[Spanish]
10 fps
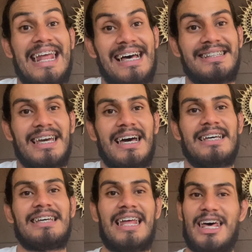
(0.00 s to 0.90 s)

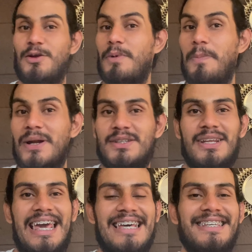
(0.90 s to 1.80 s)
gracias a las nuevas
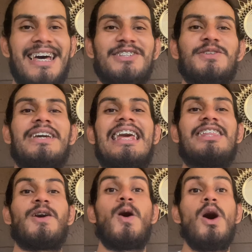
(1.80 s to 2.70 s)
personas que se han
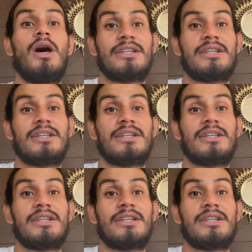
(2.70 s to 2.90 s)
suscrito,